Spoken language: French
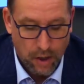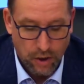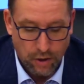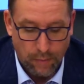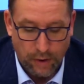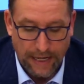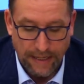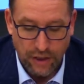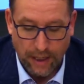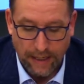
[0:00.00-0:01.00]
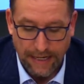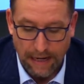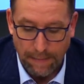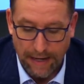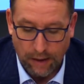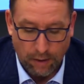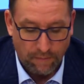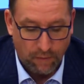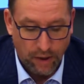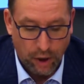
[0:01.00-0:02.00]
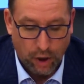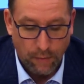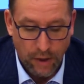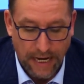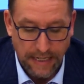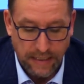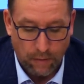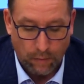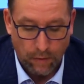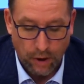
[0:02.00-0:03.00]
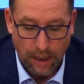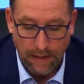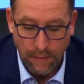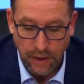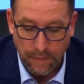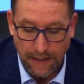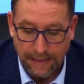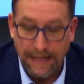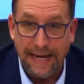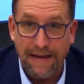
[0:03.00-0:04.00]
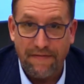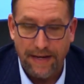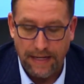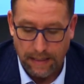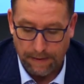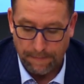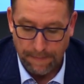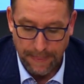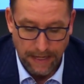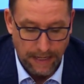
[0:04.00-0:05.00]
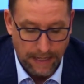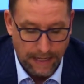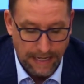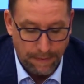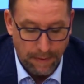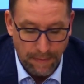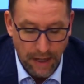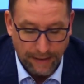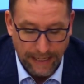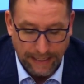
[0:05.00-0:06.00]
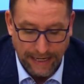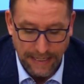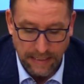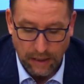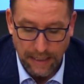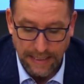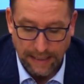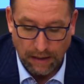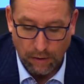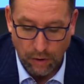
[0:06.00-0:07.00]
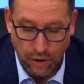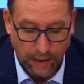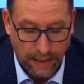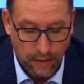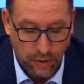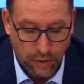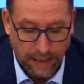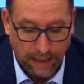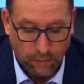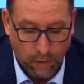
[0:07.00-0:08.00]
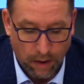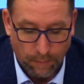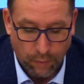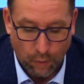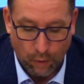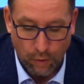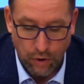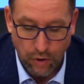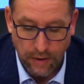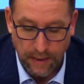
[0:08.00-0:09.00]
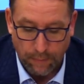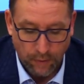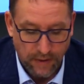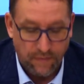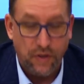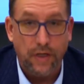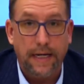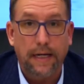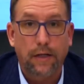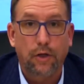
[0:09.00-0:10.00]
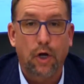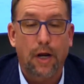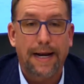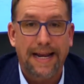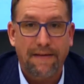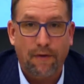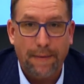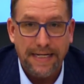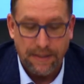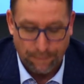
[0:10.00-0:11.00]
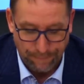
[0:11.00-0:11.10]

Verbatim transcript: Ce bulletin agira également comme voie de communication que les municipalités et villes, les bibliothèques ainsi que les acteurs culturels du territoire pourront utiliser pour diffuser de l'information.